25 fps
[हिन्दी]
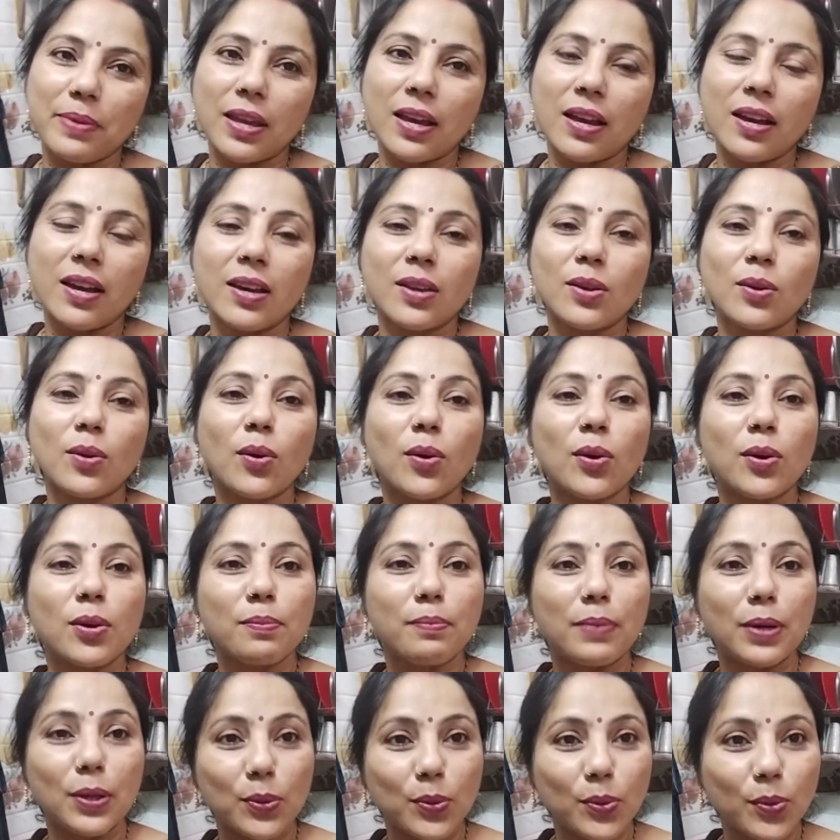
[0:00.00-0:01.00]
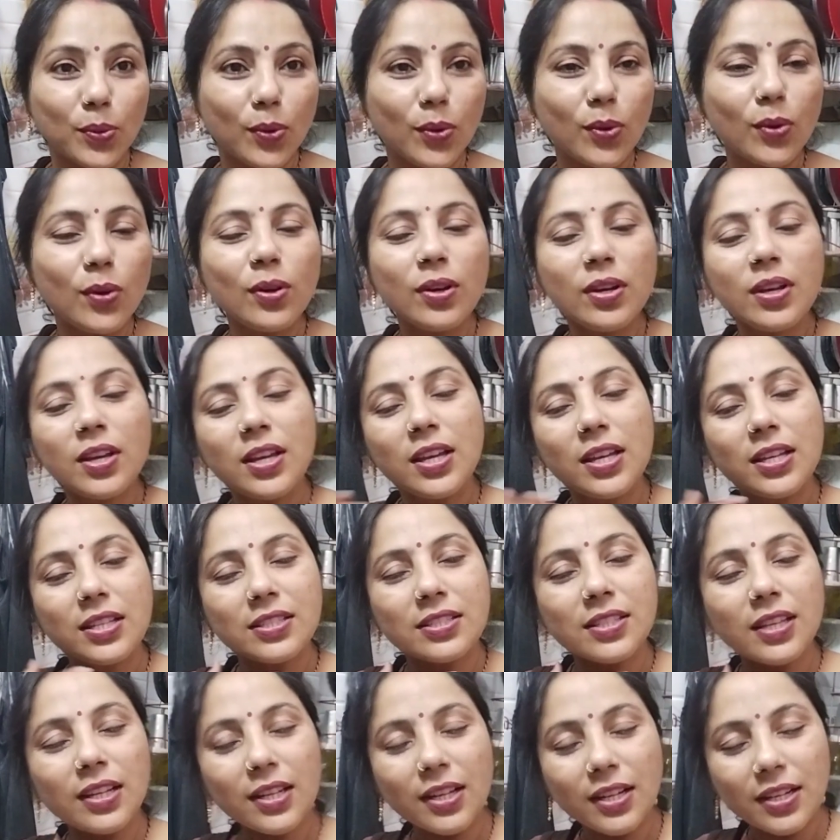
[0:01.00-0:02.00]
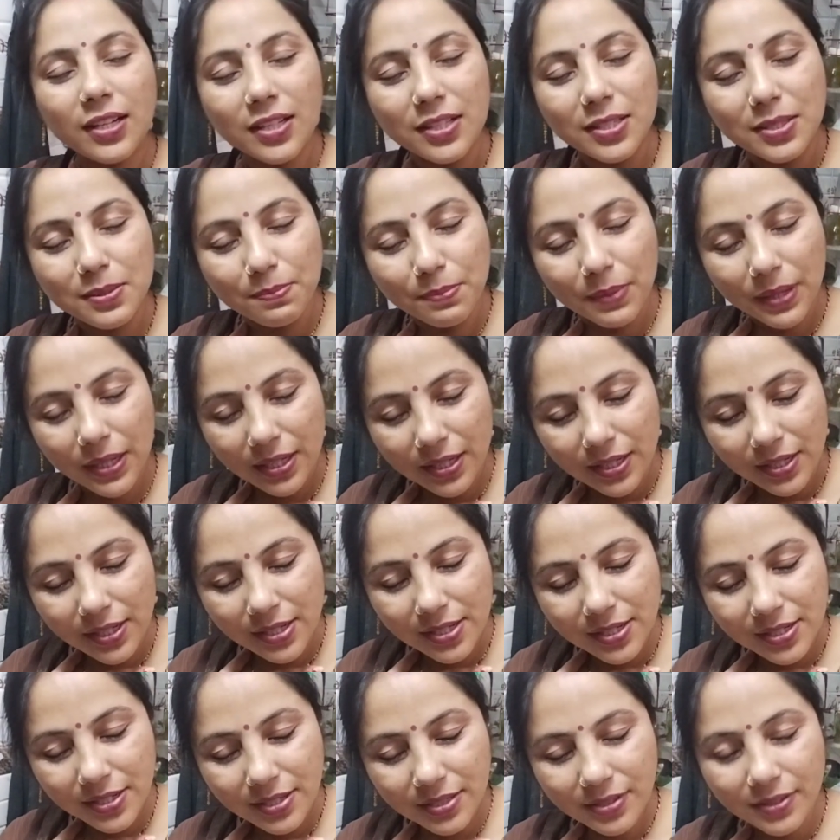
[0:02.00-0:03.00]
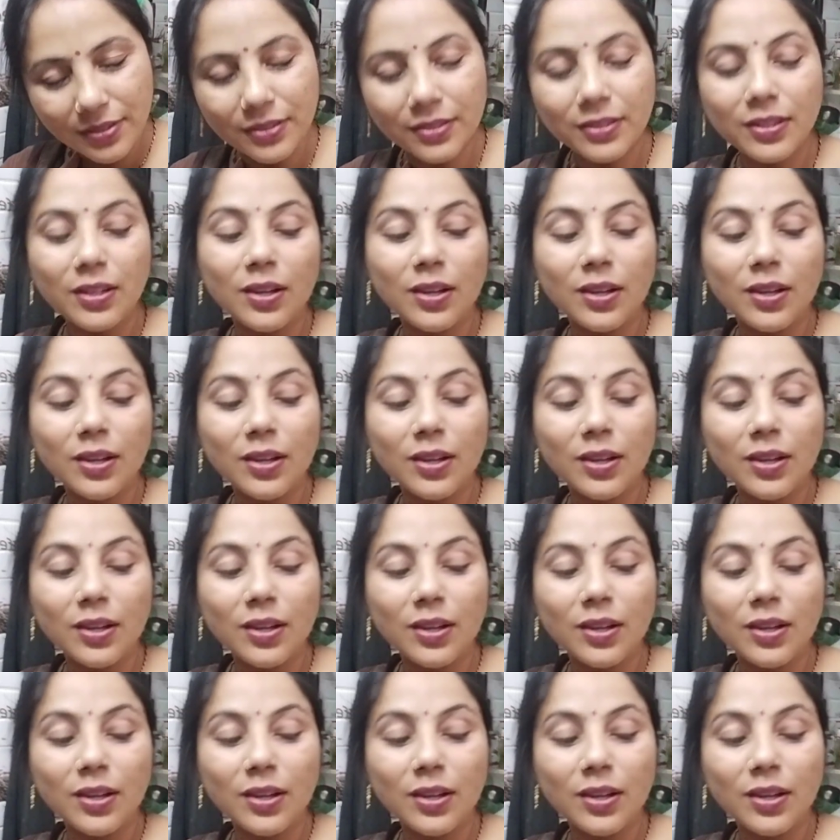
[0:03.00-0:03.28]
प्यार और बड़ों को चरण स्पर्श